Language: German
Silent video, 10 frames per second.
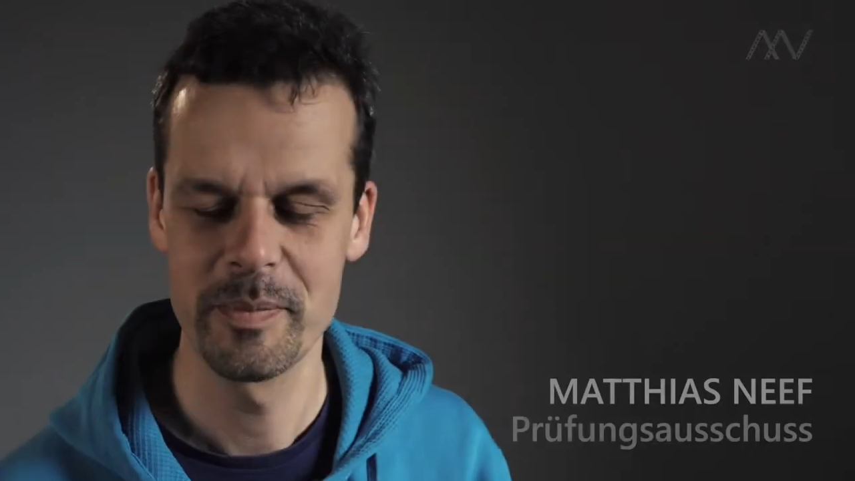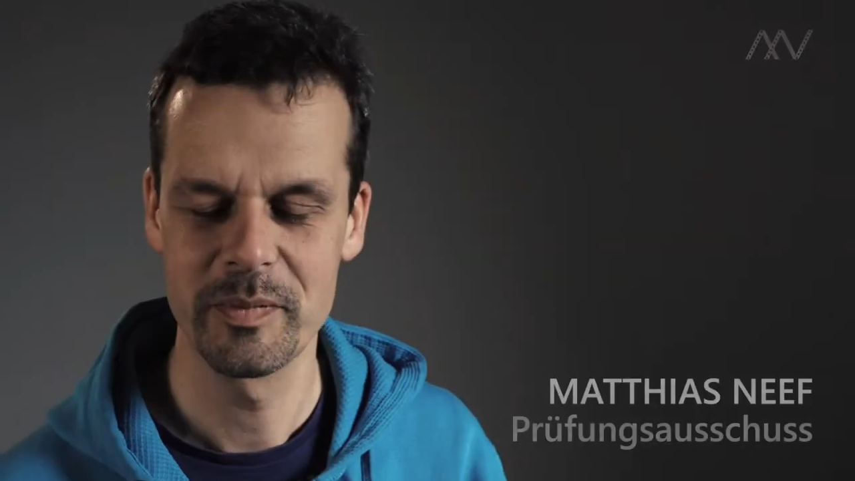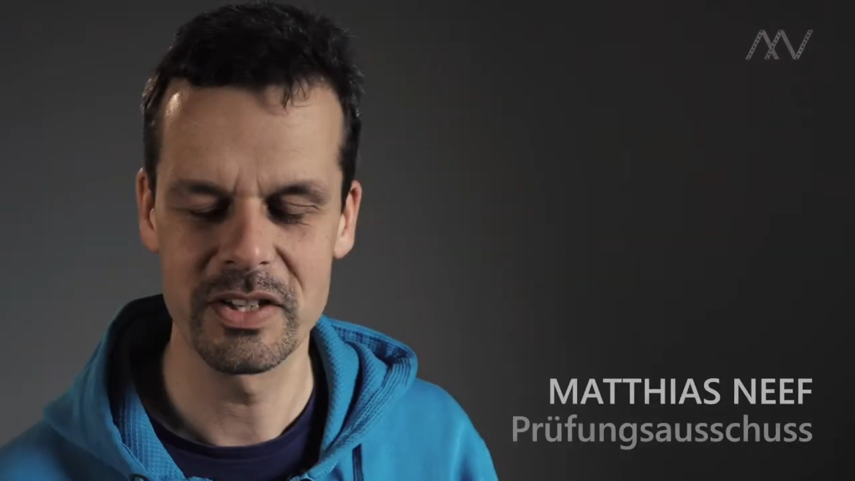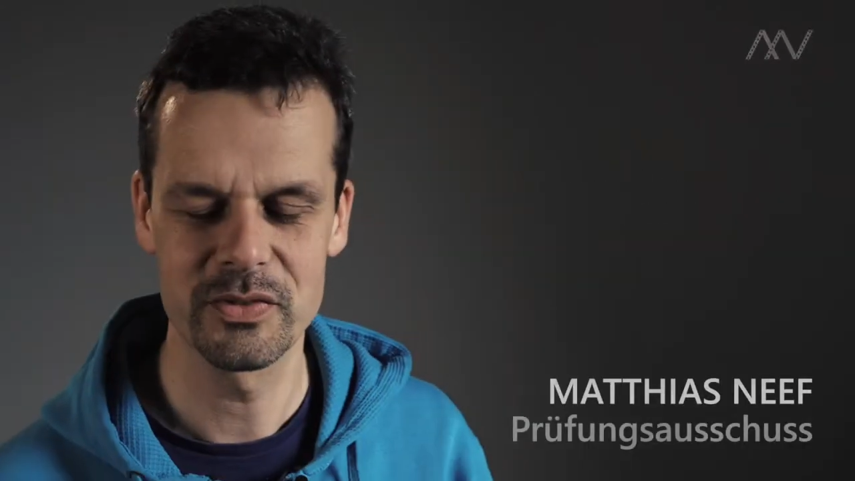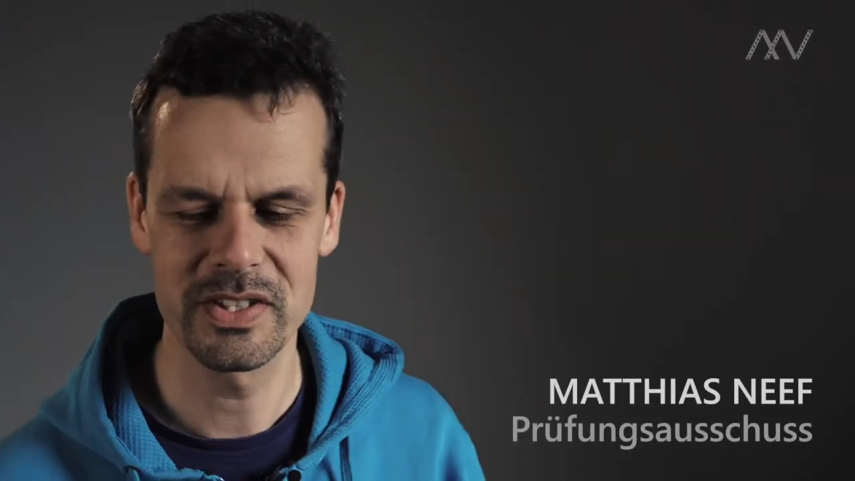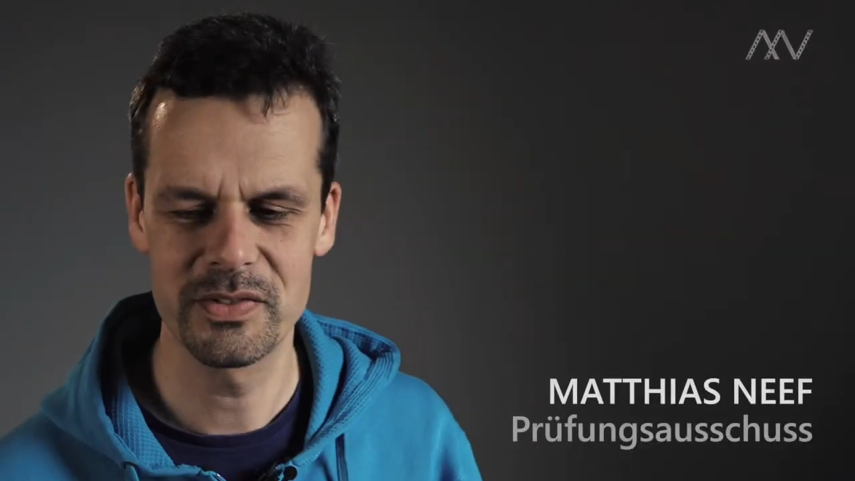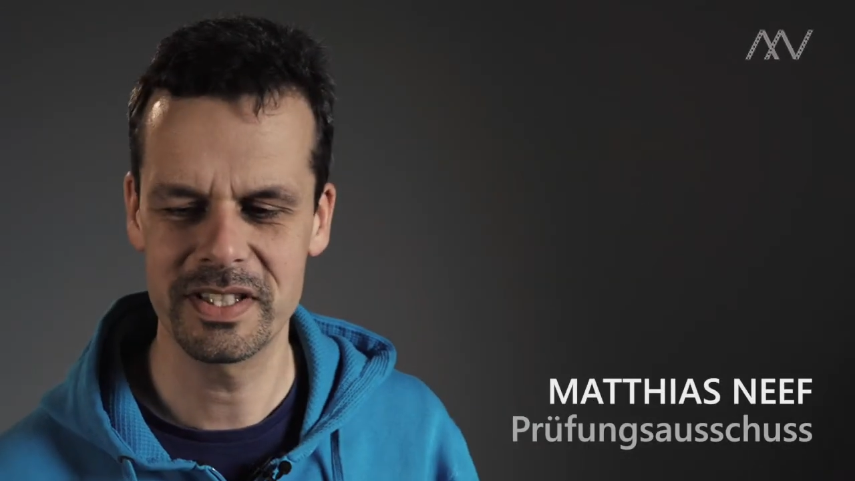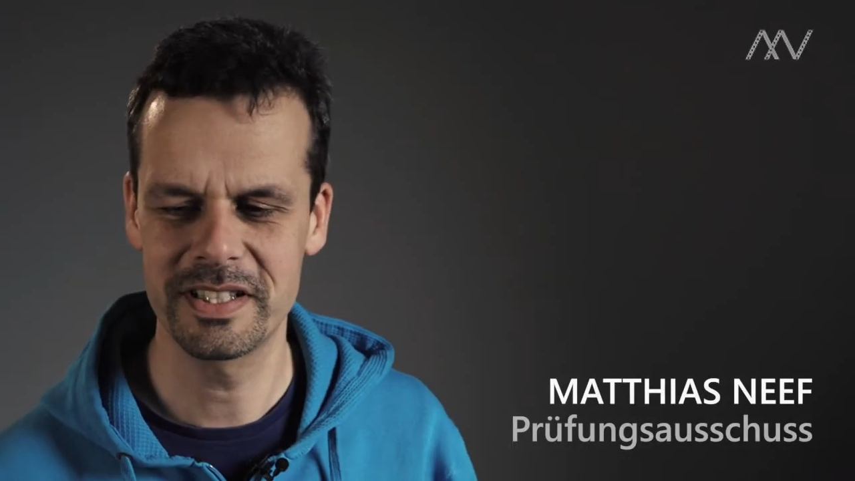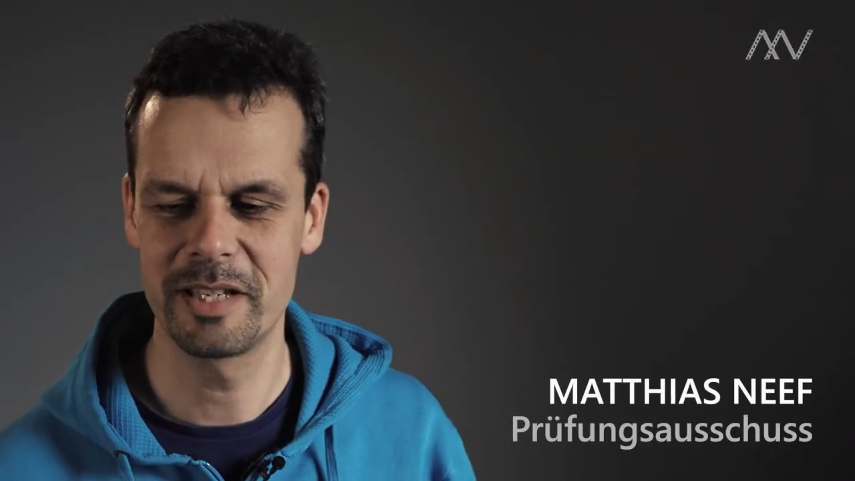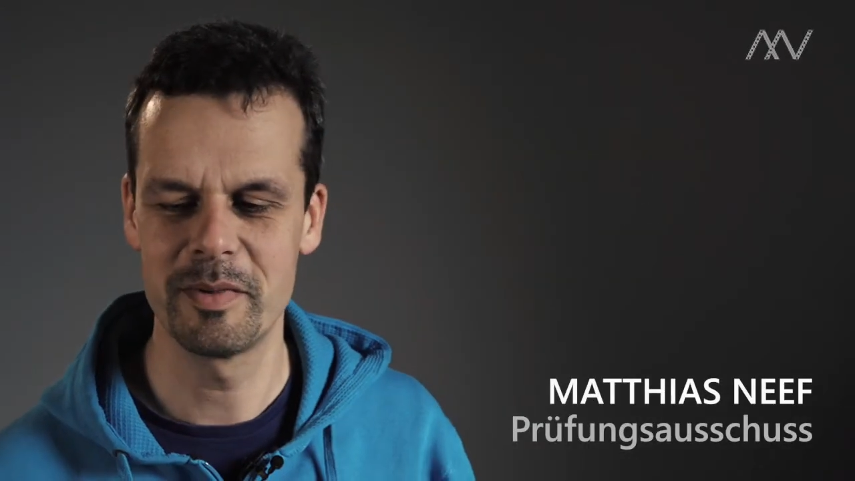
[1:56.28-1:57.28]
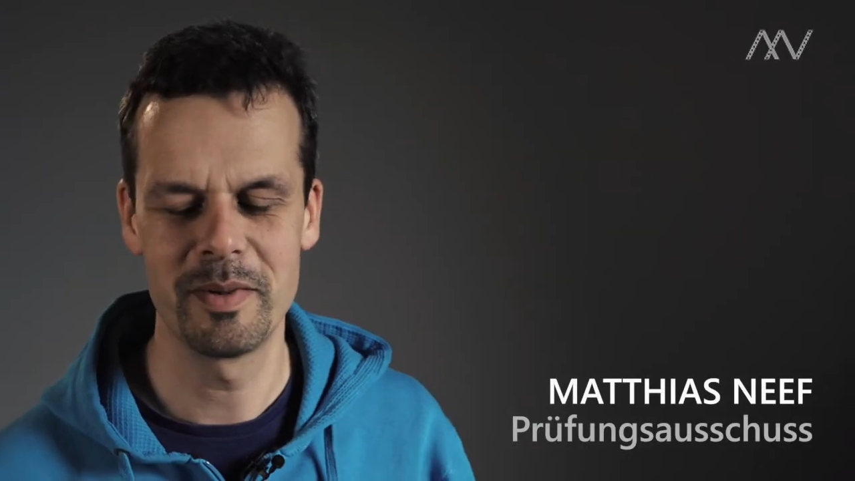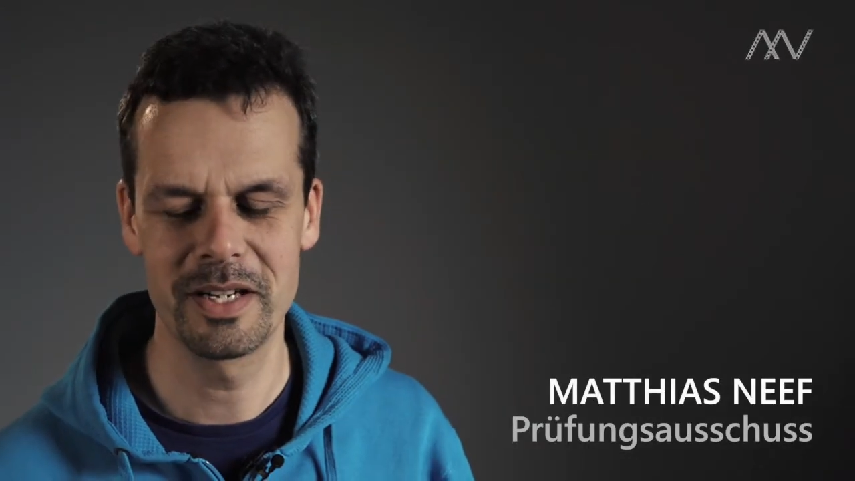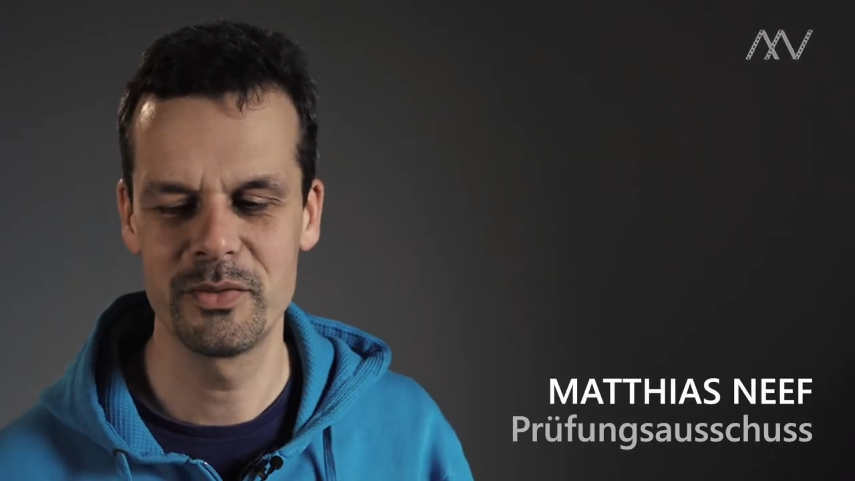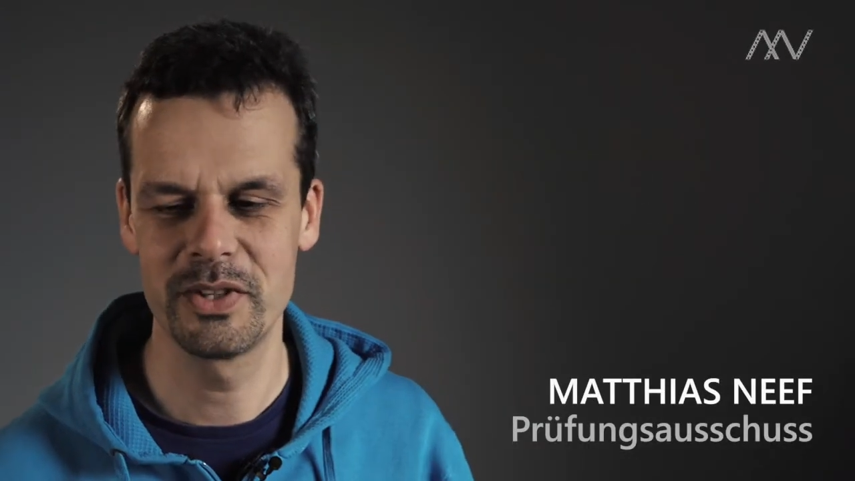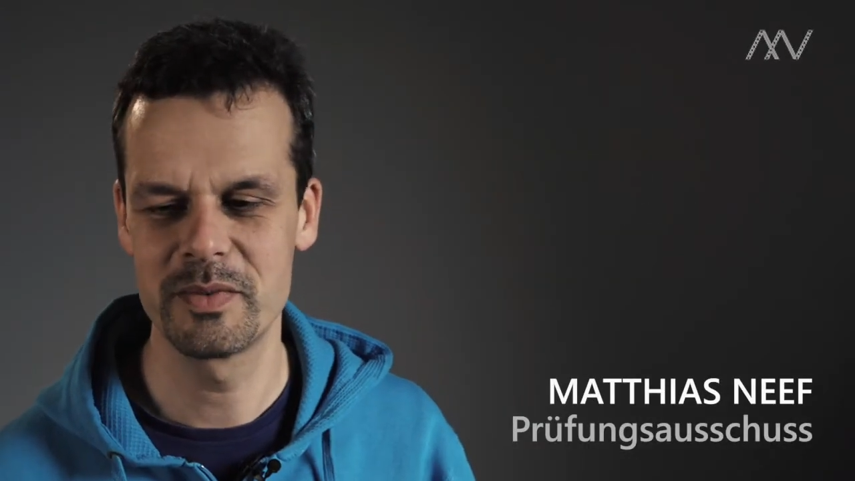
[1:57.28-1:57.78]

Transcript: Also was ich wirklich gerne mal machen würde im